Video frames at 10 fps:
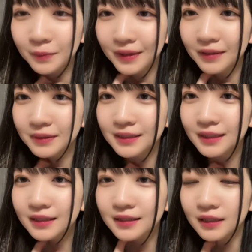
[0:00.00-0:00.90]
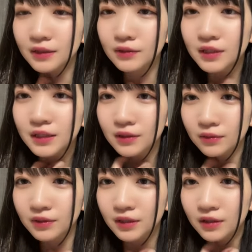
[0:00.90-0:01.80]
メール間違えてさ12時って
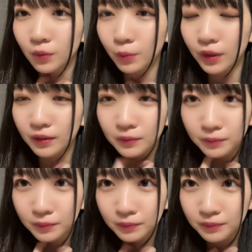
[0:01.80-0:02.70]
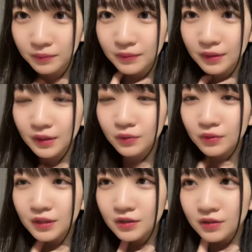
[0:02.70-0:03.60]
送っちゃったごめん今日
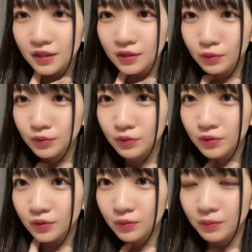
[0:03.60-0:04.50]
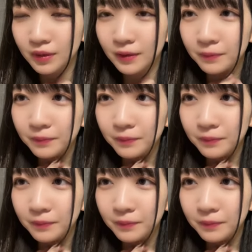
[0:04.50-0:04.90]
の23時59分まで